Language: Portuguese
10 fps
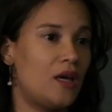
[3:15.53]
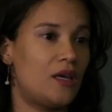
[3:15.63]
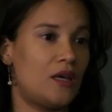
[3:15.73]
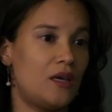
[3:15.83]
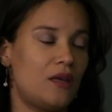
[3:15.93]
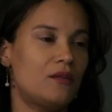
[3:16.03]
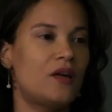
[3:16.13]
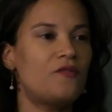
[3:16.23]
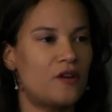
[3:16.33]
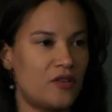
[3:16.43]
que
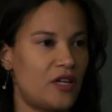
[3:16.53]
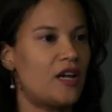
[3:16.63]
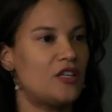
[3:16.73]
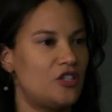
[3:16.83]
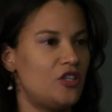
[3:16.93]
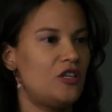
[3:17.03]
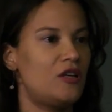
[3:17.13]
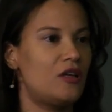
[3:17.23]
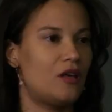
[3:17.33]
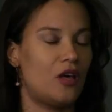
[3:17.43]
não vão
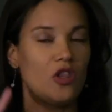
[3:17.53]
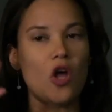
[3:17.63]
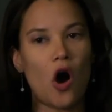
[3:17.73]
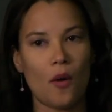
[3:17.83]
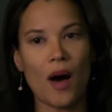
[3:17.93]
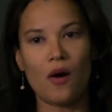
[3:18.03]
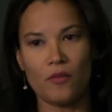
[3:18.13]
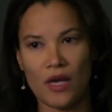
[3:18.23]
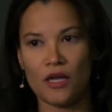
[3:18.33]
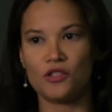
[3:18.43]
interagir
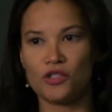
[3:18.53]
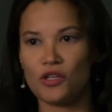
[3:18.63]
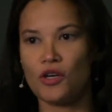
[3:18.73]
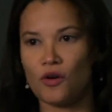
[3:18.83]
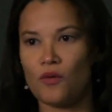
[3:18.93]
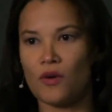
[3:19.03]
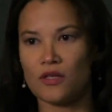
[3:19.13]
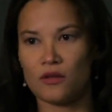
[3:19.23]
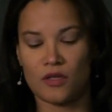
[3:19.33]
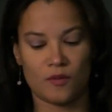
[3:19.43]
normalmente com
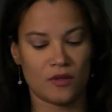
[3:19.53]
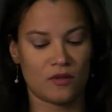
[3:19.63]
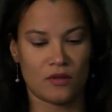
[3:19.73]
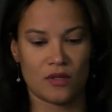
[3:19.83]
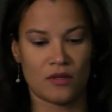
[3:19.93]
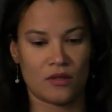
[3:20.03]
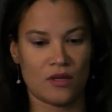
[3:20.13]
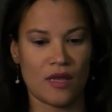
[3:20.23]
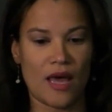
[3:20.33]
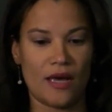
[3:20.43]
as outras pessoas da
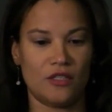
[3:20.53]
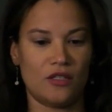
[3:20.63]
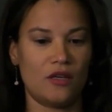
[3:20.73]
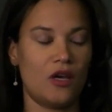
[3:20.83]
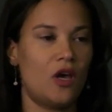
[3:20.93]
sociedade.